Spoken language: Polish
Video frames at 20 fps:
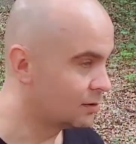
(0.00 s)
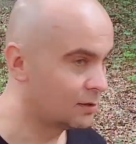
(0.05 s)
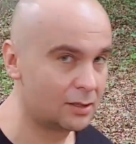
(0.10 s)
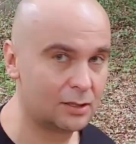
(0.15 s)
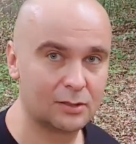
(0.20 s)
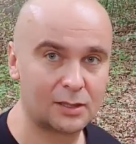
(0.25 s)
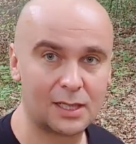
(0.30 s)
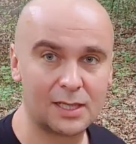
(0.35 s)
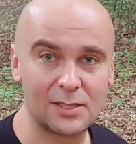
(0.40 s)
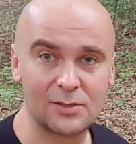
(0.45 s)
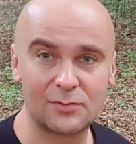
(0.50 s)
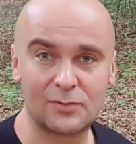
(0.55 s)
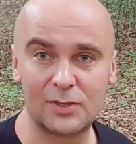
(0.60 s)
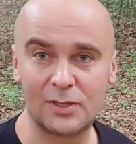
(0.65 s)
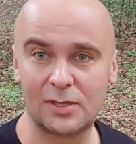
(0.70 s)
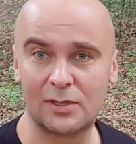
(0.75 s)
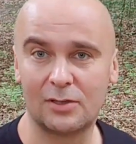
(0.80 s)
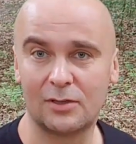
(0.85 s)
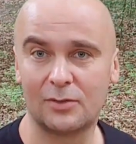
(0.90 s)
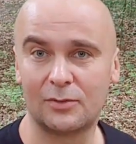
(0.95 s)
i od razu
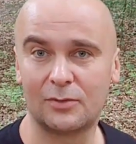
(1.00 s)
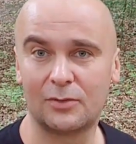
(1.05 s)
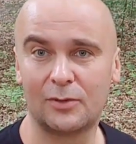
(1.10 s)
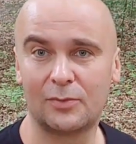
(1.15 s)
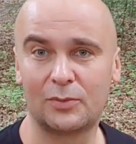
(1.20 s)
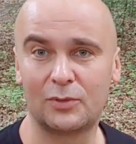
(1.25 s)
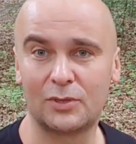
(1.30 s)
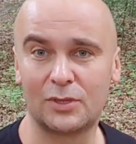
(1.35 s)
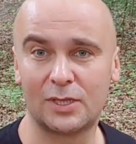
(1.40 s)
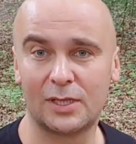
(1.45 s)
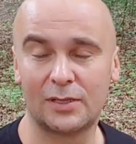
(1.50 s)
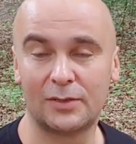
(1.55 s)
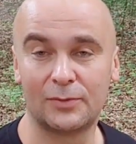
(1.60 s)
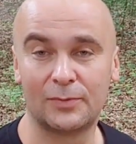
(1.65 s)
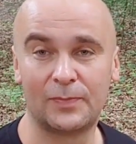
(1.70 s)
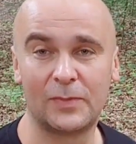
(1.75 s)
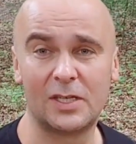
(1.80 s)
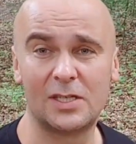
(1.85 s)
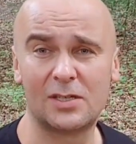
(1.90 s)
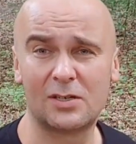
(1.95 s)
wszystko opuszczają.
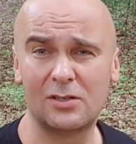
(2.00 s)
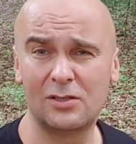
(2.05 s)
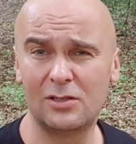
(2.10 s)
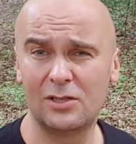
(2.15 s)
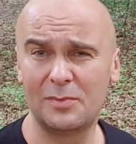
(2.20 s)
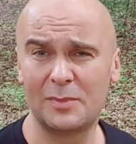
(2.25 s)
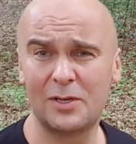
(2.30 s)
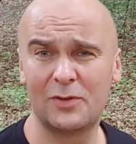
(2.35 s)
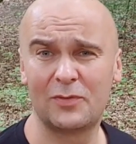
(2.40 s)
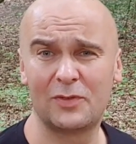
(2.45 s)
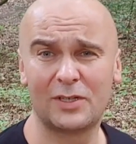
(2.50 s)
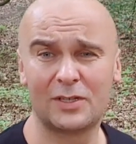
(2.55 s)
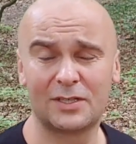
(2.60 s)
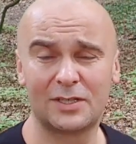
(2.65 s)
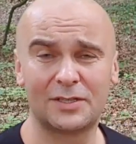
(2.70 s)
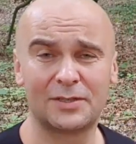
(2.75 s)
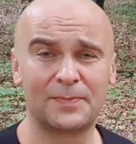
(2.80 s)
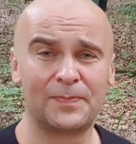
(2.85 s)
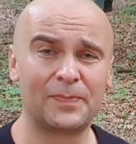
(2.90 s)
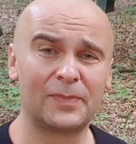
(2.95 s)
I skąd oni mają
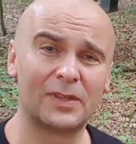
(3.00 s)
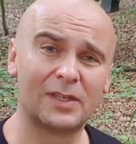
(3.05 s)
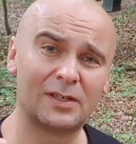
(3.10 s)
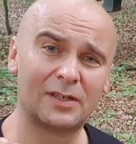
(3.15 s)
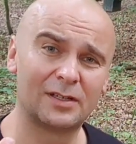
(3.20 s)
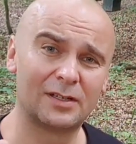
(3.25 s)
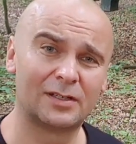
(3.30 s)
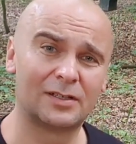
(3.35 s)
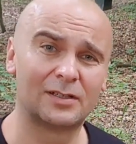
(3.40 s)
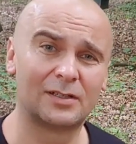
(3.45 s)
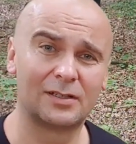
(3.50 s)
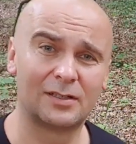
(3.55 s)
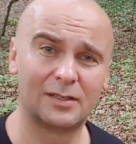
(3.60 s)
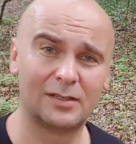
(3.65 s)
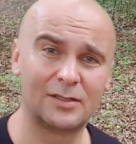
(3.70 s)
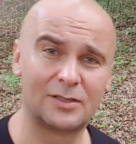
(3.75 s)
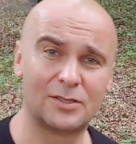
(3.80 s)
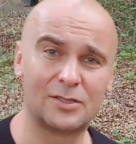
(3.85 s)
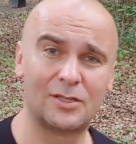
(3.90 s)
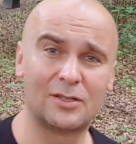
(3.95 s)
wiedzieć,
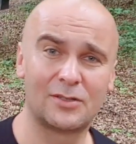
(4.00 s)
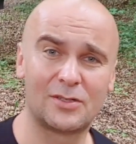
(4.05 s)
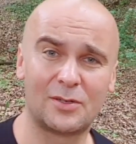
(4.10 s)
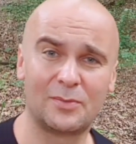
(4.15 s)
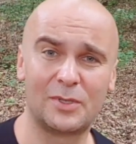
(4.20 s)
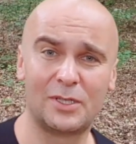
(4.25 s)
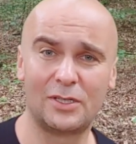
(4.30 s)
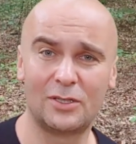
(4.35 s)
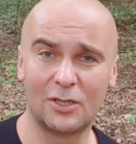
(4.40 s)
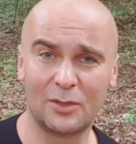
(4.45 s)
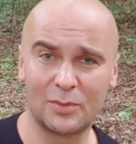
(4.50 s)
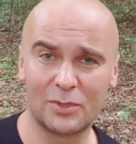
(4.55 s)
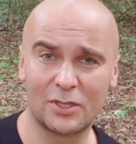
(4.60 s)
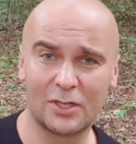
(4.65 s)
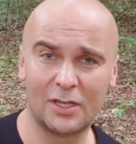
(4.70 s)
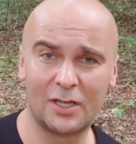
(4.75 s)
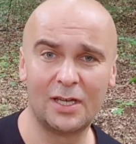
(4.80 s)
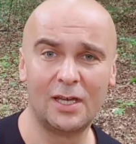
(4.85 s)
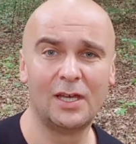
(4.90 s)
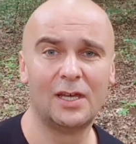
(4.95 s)
czy to zrobili
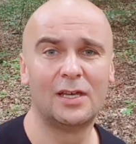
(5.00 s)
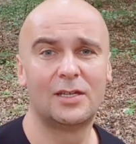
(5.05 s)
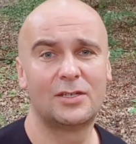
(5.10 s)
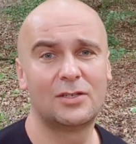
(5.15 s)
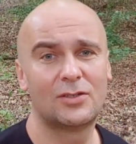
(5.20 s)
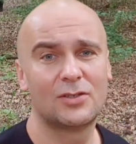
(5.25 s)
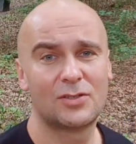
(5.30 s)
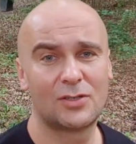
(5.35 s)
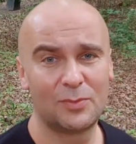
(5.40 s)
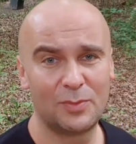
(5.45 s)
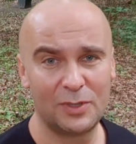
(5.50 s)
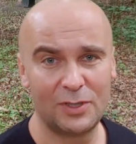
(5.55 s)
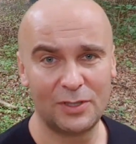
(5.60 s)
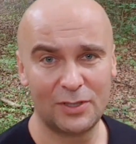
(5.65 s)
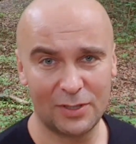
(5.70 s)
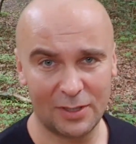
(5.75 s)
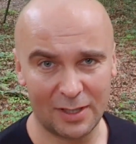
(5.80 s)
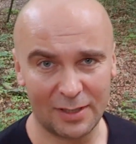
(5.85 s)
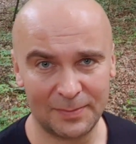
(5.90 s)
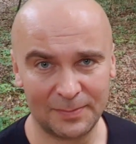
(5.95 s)
dobrze, czy to zrobili
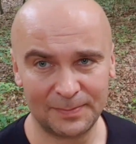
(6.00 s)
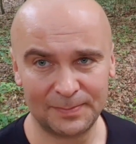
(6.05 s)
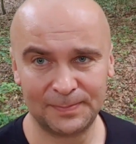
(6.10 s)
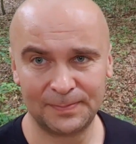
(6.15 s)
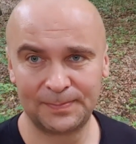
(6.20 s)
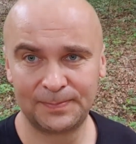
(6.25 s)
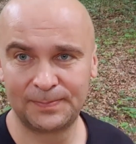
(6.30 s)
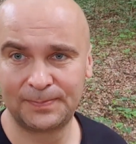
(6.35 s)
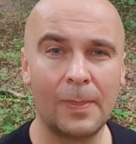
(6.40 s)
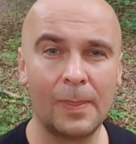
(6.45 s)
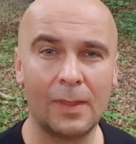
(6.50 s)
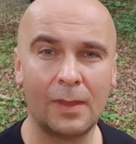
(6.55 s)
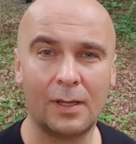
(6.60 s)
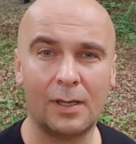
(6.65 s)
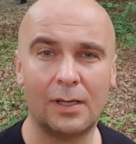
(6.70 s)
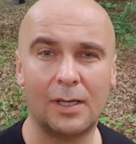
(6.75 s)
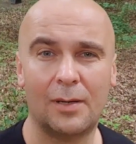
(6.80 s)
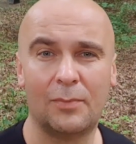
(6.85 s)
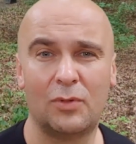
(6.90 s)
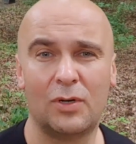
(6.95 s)
źle?
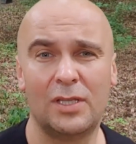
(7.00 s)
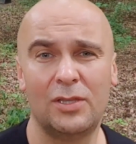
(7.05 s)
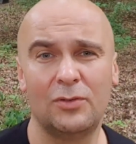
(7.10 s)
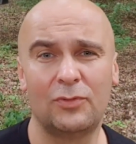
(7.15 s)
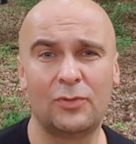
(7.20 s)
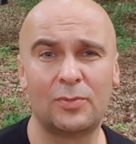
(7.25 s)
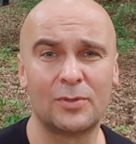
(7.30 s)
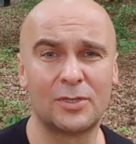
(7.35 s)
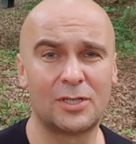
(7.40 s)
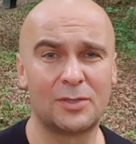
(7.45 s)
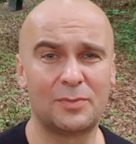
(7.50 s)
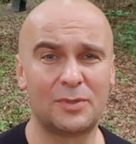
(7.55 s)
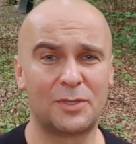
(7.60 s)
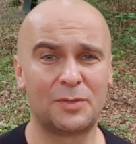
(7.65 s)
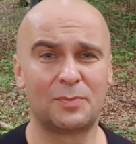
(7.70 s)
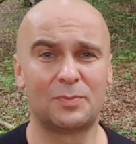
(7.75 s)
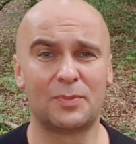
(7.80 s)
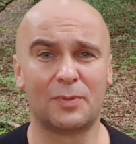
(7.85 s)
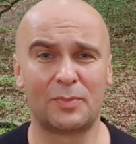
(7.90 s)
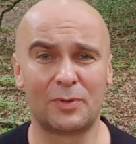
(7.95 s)
A błędów może
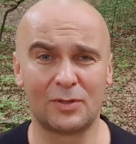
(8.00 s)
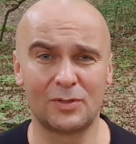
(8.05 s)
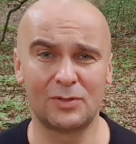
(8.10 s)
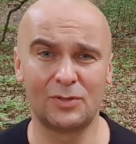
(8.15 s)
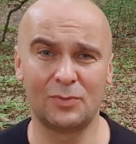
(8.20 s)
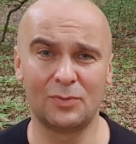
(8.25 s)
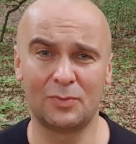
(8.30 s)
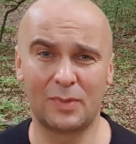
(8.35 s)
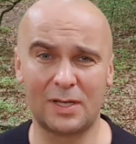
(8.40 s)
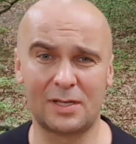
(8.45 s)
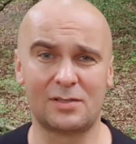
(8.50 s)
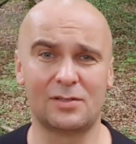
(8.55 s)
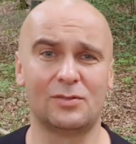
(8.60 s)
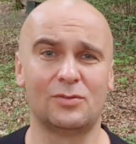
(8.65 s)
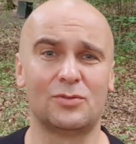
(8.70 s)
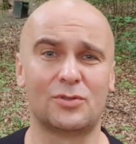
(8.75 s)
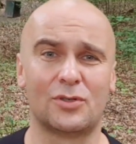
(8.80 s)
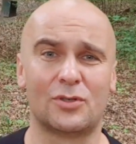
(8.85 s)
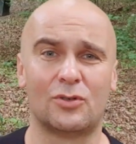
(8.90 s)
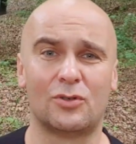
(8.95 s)
być po prostu bardzo
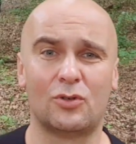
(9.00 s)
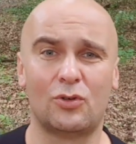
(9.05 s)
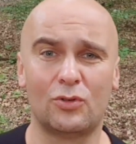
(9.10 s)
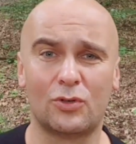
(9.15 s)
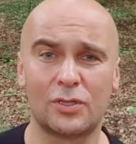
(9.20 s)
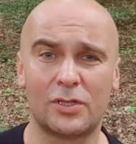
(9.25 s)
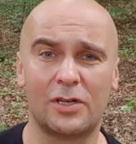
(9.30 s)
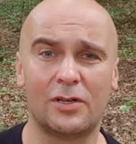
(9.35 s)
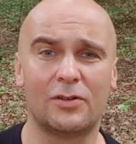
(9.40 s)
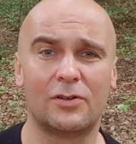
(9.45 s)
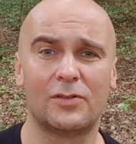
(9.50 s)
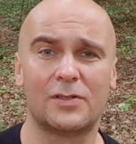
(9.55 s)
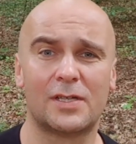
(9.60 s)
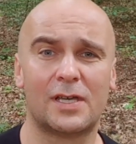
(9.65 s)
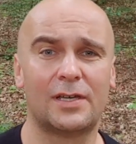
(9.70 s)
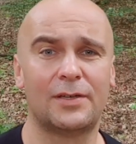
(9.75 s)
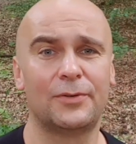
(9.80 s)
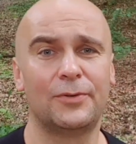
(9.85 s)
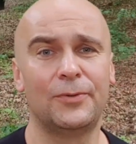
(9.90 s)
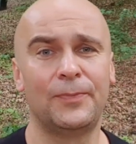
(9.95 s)
dużo, różnego
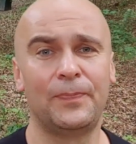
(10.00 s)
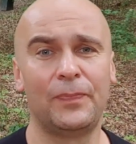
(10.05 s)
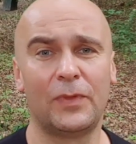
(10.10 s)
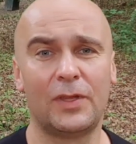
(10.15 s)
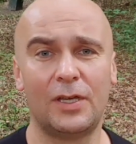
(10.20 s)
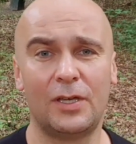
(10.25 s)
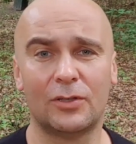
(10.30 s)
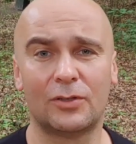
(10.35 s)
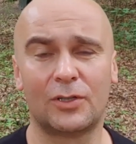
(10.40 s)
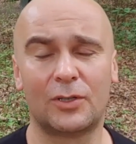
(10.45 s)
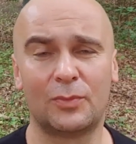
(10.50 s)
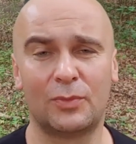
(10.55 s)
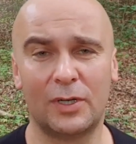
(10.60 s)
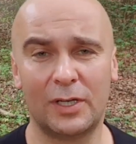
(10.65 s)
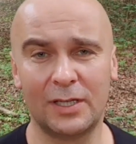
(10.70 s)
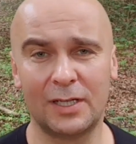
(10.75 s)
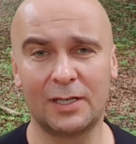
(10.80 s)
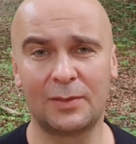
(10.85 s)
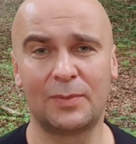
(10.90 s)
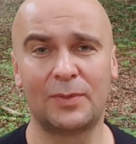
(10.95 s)
rodzaju i o tych
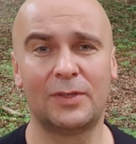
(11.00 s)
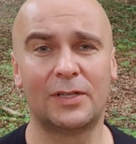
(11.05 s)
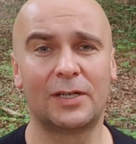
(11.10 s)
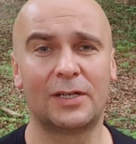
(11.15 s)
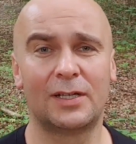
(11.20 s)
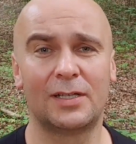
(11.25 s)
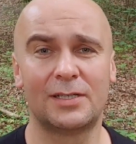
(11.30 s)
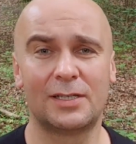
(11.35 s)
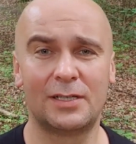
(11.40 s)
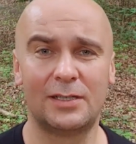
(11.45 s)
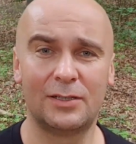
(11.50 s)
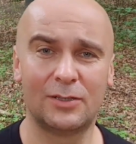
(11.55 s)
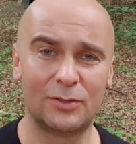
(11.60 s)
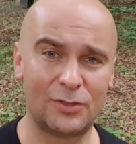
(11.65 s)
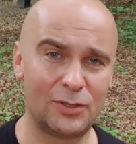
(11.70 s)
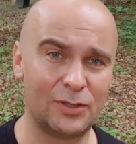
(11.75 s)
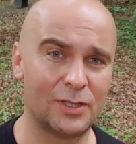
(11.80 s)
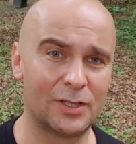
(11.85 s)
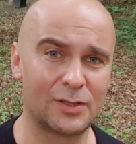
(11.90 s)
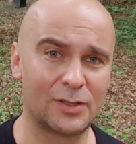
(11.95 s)
błędach nakręcę inny
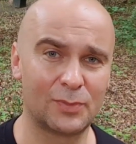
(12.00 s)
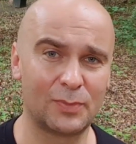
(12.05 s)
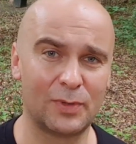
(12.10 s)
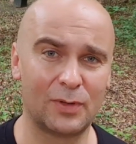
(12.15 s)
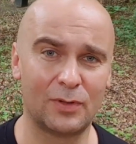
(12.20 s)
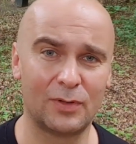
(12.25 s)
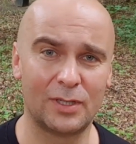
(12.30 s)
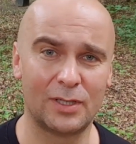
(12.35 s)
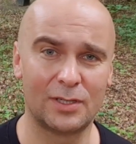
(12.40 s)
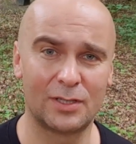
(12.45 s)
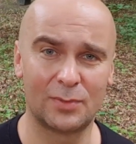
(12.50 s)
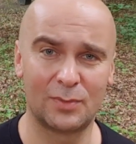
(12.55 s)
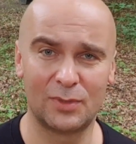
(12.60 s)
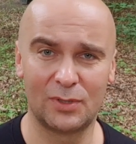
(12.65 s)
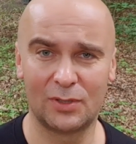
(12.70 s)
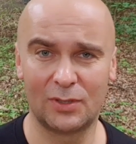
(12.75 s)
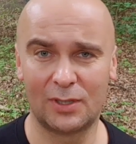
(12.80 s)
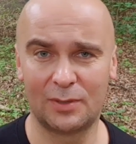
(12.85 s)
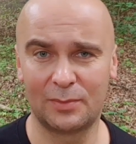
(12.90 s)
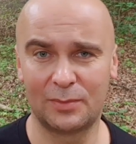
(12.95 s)
odcinek zupełnie, żeby
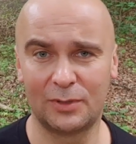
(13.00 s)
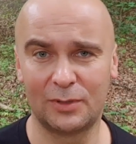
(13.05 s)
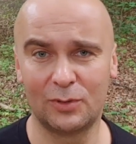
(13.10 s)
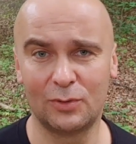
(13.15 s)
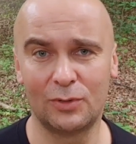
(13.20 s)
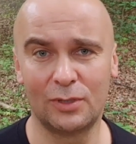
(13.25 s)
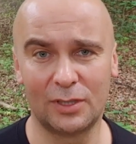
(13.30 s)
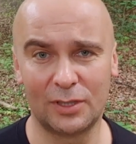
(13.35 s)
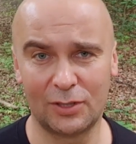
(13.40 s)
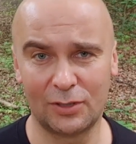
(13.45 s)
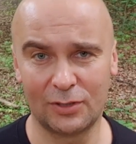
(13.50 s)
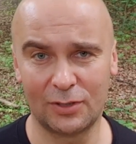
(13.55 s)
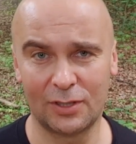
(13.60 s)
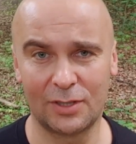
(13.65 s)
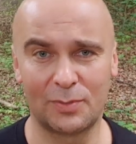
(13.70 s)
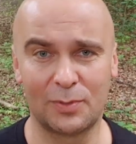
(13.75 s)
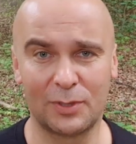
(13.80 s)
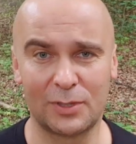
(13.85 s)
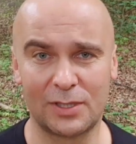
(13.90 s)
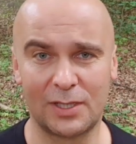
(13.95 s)
to jakby ugryźć
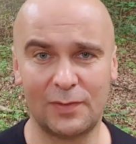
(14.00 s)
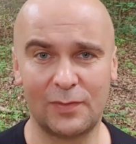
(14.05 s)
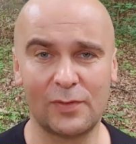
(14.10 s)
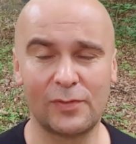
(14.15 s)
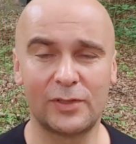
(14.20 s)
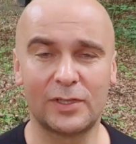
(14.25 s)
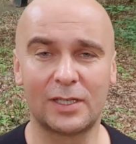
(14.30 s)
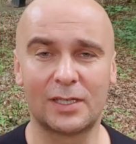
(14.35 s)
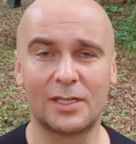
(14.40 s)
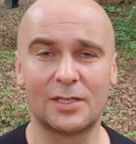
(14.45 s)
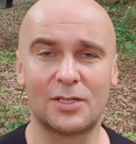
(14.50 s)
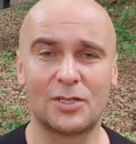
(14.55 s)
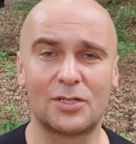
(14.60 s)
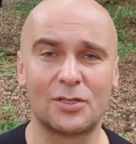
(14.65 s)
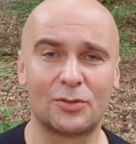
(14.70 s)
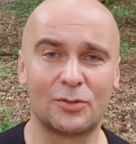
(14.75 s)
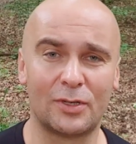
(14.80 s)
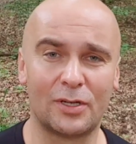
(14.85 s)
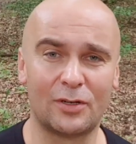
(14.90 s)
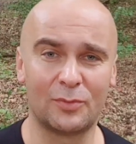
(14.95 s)
chociaż podstawowe takie rzeczy,
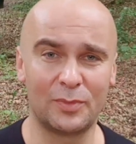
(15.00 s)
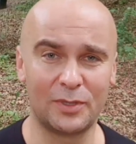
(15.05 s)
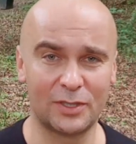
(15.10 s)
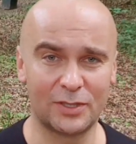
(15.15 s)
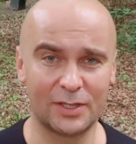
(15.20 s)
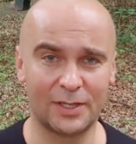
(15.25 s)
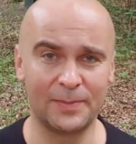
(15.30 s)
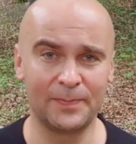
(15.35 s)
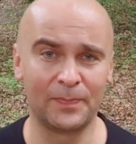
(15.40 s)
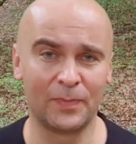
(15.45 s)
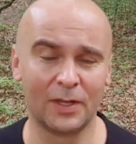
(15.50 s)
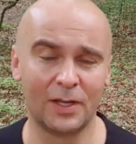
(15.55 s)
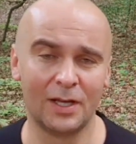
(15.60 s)
które robicie.